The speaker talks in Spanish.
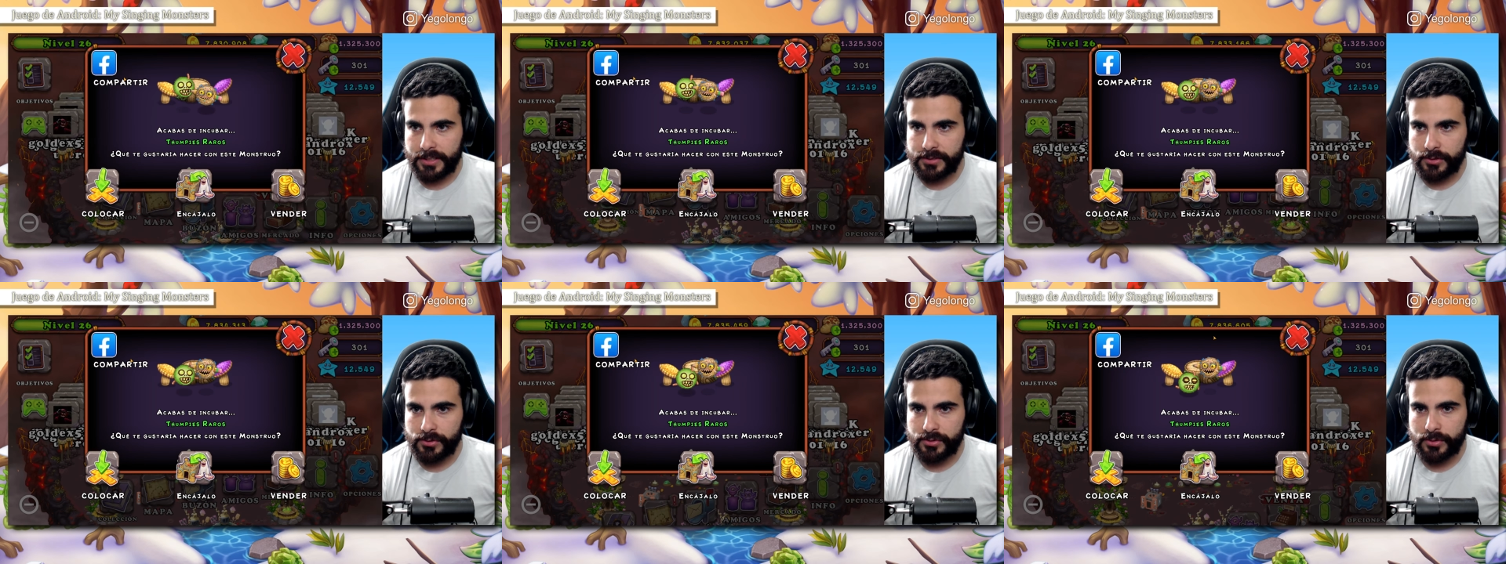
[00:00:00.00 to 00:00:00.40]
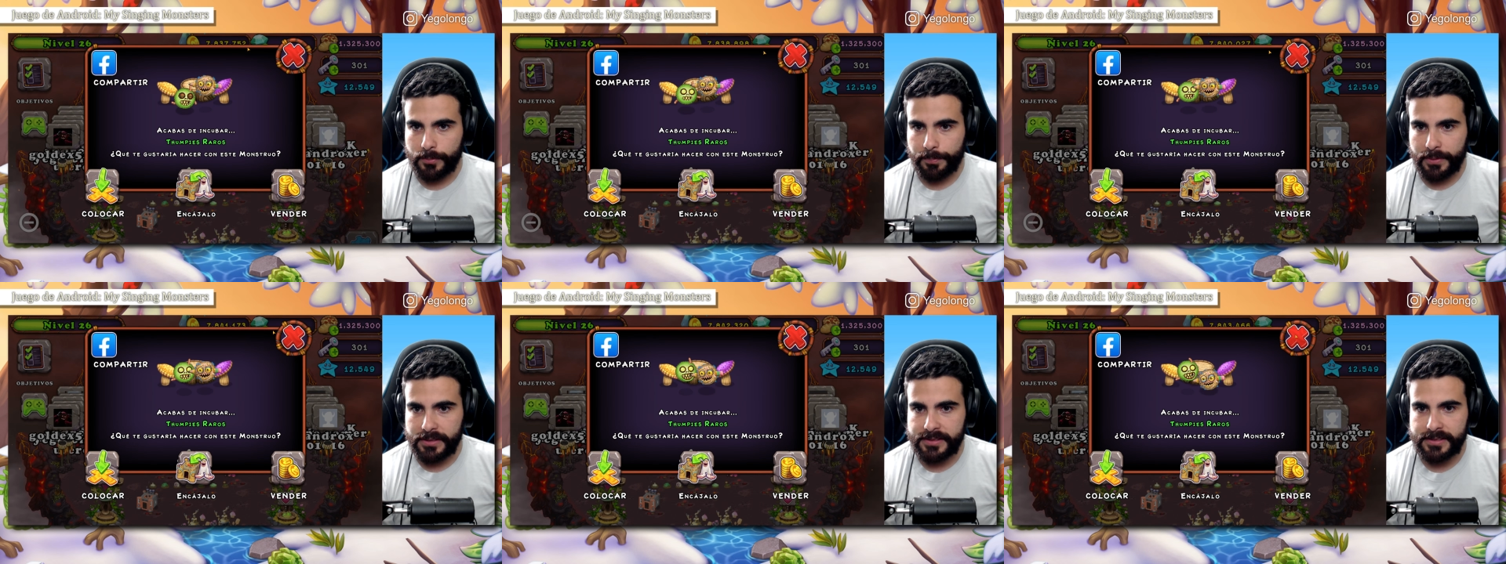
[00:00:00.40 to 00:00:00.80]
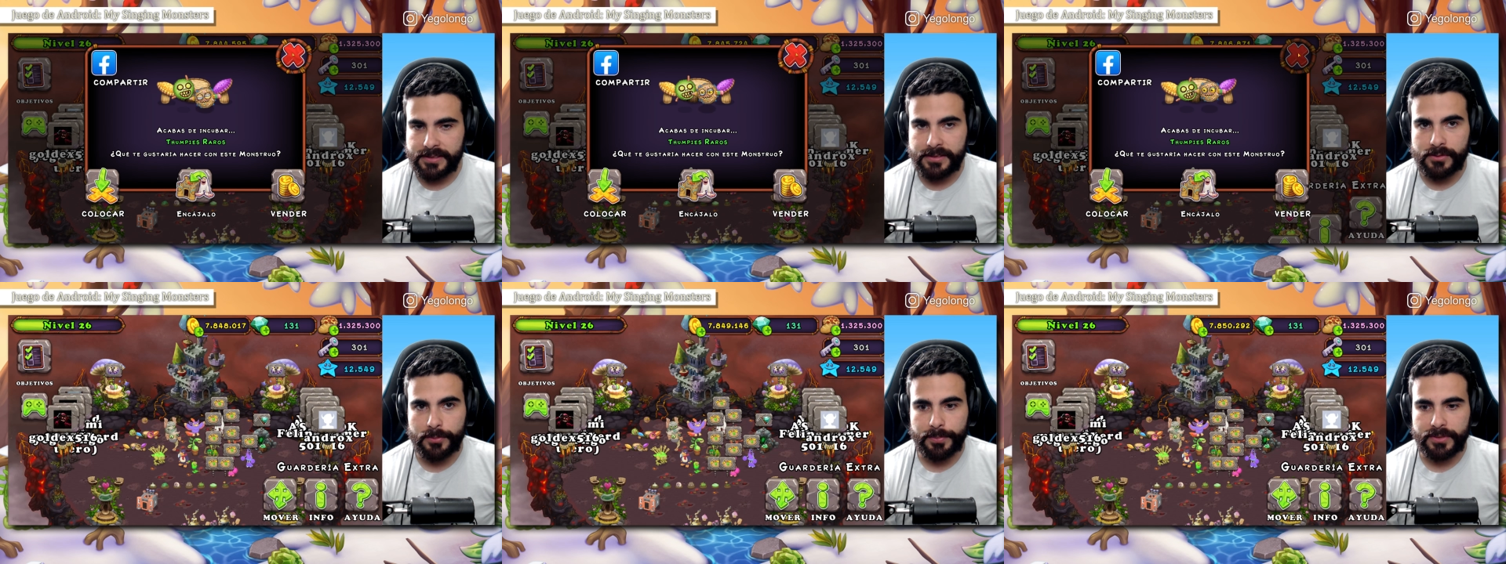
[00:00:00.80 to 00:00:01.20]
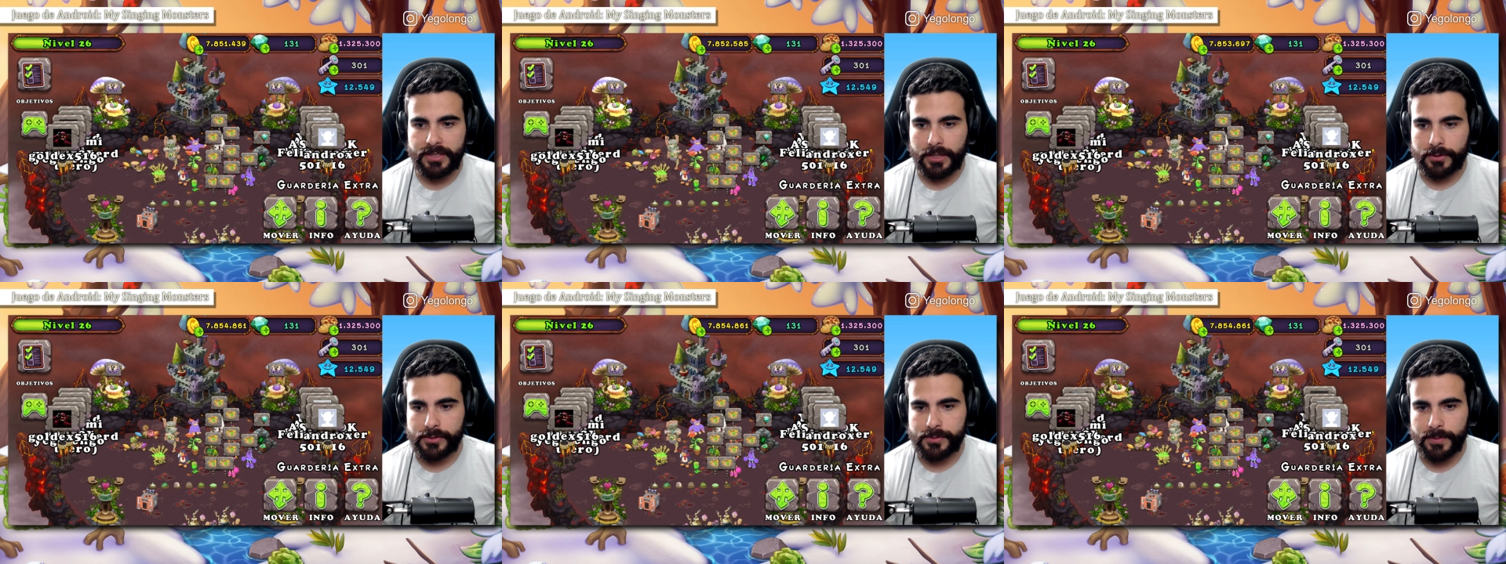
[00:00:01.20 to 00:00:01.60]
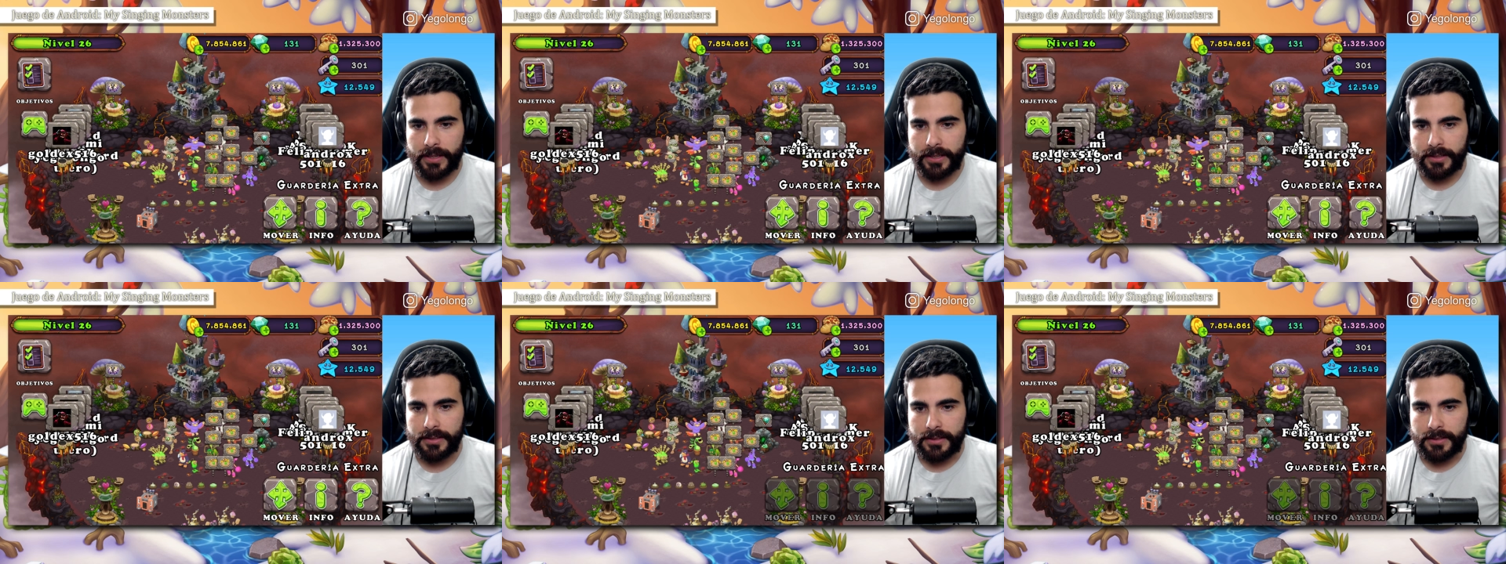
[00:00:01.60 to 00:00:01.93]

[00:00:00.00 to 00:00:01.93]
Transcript: son los tumpis? Tumpis raros, vale.